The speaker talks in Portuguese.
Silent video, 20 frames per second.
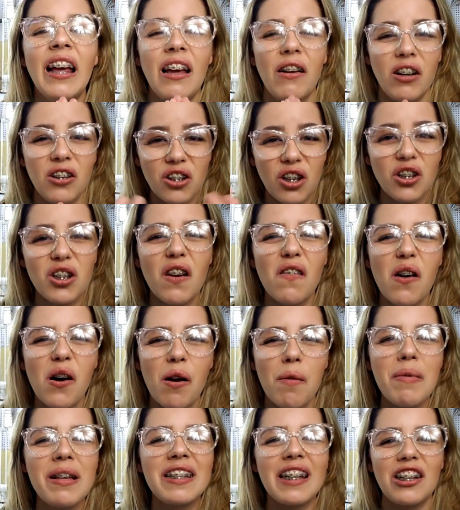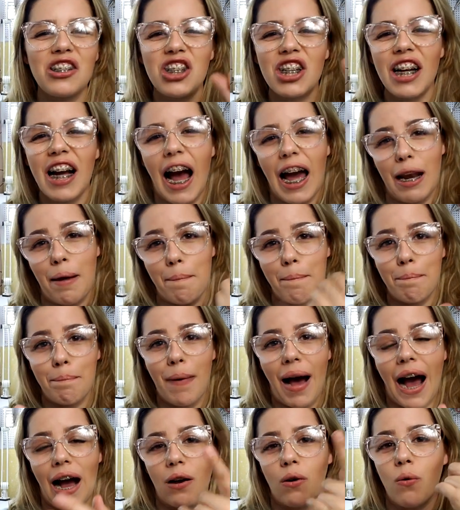Eu acho que eu já vou começar de cara,
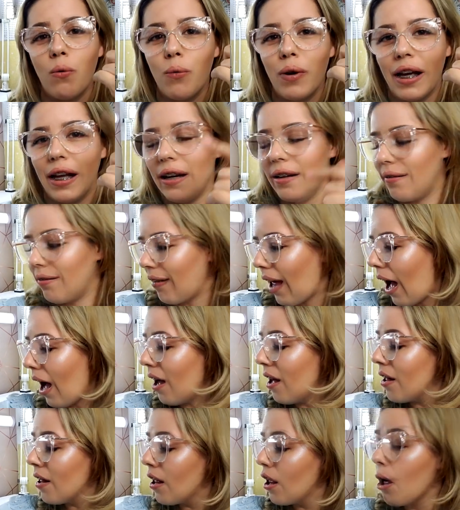pá, com ele, tá?